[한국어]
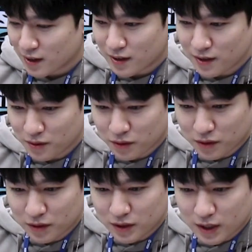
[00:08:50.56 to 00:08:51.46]

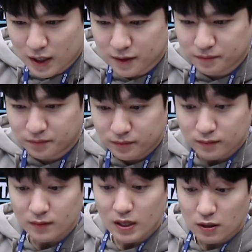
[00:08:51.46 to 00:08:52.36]
그리고 이제
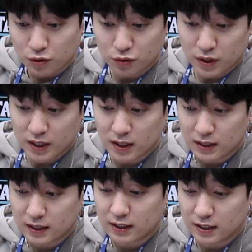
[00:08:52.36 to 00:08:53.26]

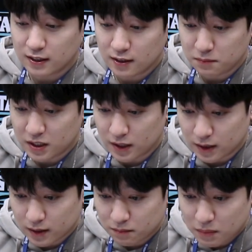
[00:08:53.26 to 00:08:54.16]
6122
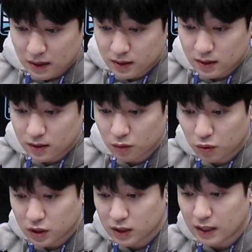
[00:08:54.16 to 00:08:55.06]
님이 빵디는
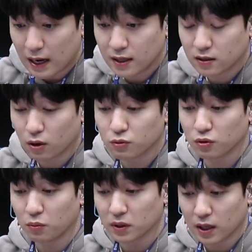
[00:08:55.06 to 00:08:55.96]
혹시 나이를
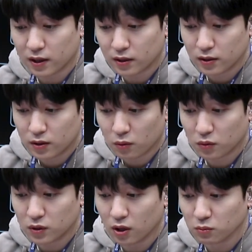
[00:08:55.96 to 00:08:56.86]
거꾸로 먹나요?
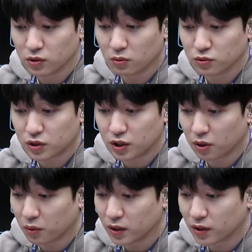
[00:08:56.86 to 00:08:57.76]
오늘 너무너무
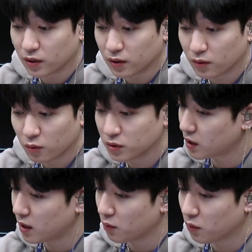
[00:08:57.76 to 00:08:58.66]
귀여워요.
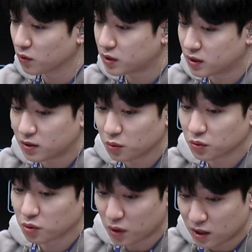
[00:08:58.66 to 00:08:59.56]
오늘의
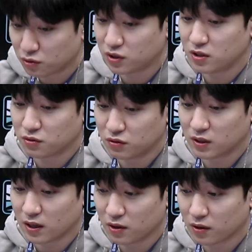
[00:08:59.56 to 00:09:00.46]
OOTD도 소개해 주실 수
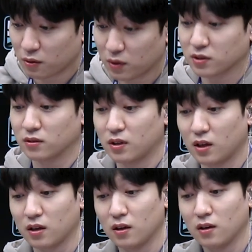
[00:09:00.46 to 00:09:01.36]
있나요? 라고
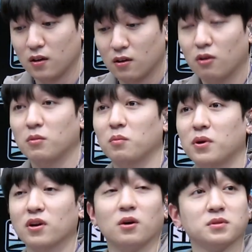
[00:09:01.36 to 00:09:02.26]
하셨는데 어뭐
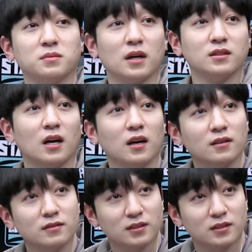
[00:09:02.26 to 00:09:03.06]
별거 없습니다. 그냥